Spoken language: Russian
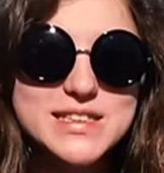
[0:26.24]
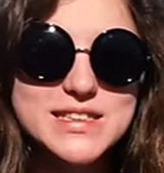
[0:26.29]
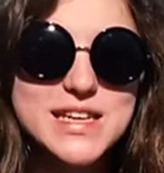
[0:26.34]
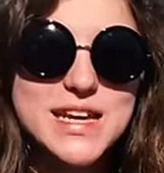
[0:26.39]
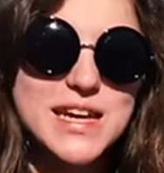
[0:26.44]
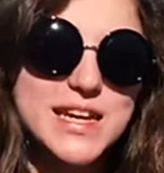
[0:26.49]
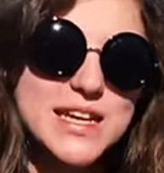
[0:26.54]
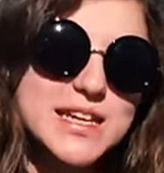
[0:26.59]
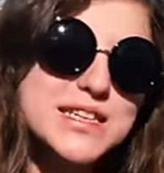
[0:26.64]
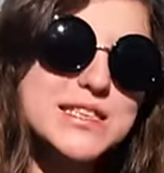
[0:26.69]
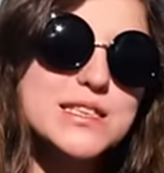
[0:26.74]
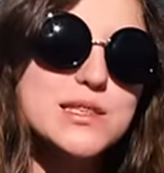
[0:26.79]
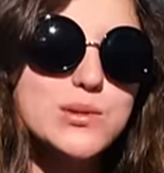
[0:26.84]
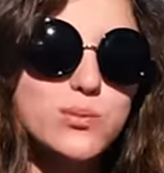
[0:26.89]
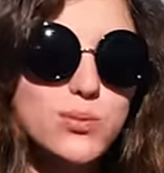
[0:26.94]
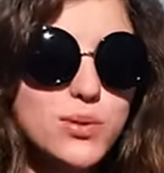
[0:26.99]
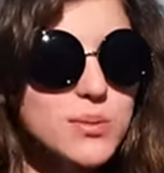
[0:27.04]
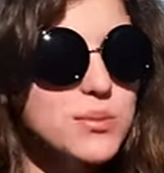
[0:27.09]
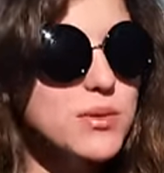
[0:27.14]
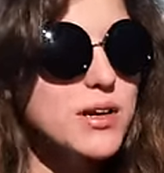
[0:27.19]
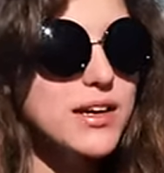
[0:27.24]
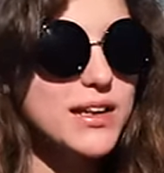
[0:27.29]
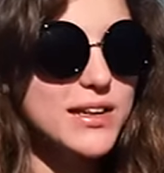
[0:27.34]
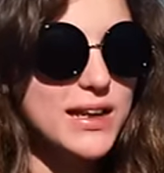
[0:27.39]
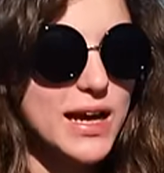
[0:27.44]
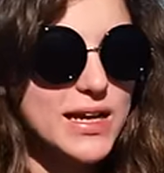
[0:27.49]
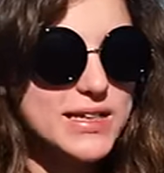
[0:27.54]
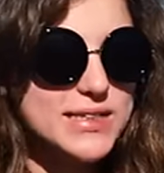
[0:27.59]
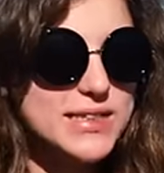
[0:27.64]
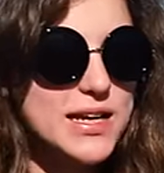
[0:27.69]
серии Swim
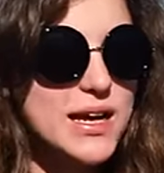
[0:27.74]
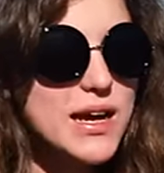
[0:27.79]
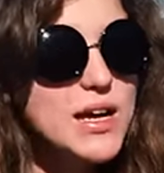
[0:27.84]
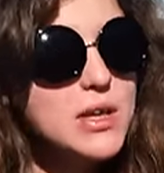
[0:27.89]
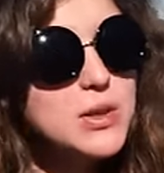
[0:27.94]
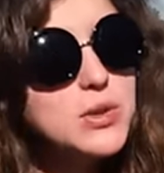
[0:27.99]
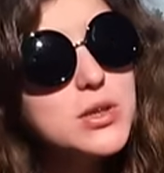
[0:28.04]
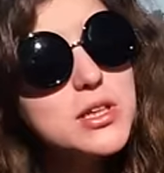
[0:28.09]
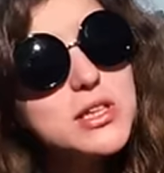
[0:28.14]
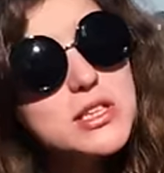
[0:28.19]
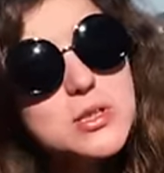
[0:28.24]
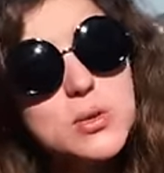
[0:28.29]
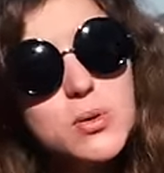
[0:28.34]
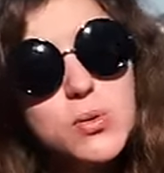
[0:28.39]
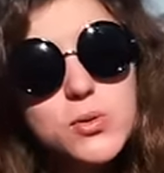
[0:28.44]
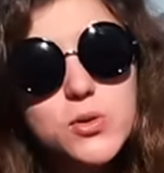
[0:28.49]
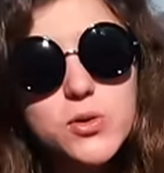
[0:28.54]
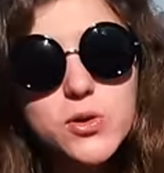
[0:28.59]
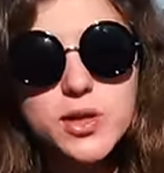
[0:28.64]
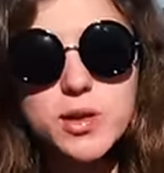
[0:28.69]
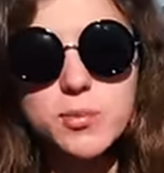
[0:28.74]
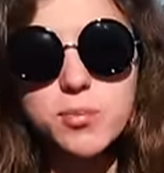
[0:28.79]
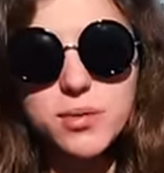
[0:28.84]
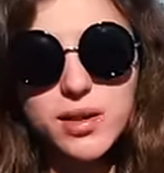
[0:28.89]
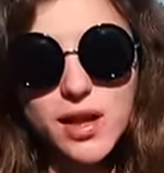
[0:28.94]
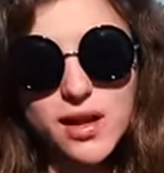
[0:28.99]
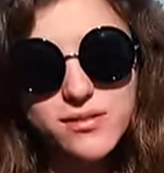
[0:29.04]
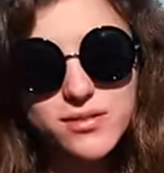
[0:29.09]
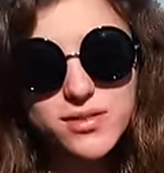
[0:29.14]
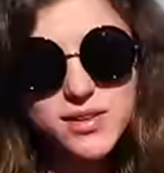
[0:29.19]
Class, то есть уроки
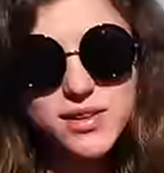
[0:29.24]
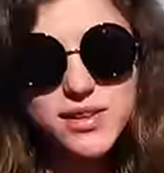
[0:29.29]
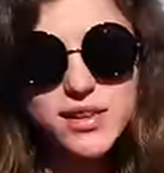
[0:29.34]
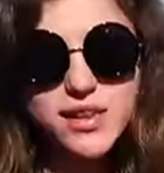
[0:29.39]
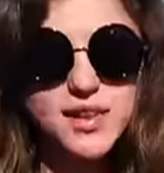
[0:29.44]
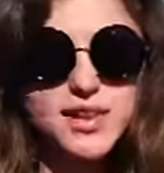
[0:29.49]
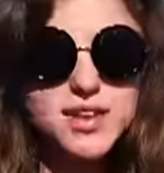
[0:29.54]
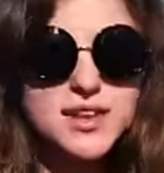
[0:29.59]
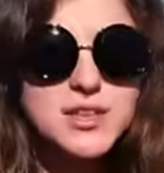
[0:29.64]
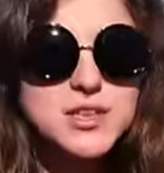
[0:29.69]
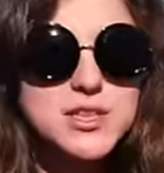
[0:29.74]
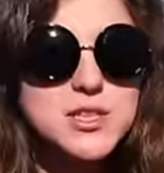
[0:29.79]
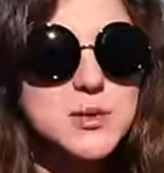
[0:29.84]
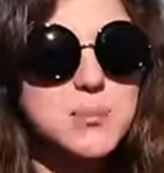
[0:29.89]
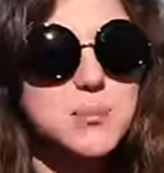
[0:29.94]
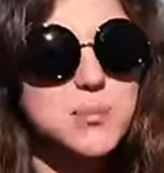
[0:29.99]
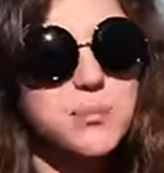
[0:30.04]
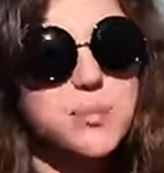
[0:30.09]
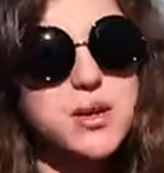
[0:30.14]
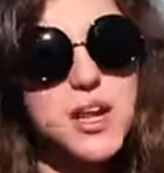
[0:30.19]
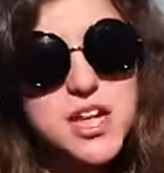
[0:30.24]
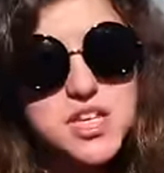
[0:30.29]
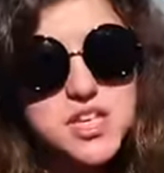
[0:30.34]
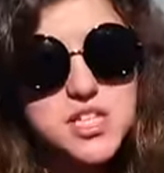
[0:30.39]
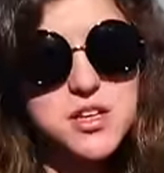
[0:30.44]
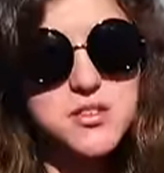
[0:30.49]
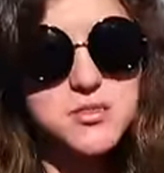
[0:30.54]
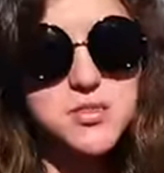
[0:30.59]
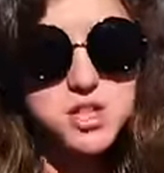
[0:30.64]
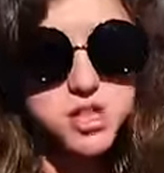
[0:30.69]
плавания или же
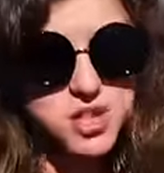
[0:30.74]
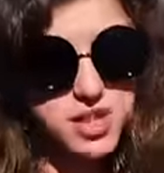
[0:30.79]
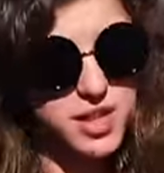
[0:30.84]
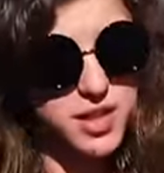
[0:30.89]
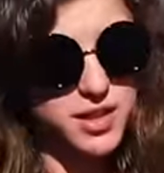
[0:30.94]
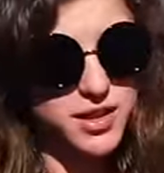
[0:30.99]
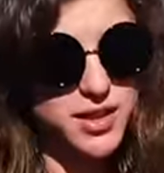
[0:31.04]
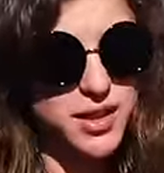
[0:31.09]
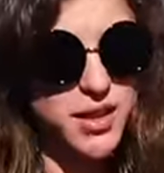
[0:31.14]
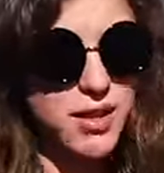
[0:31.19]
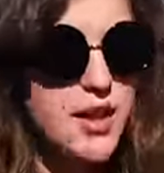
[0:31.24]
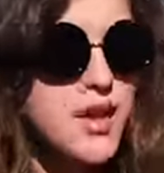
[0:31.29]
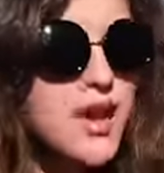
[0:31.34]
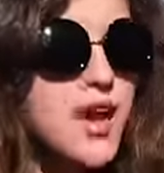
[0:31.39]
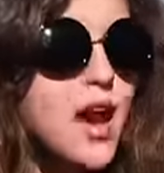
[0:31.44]
пляжная вечеринка.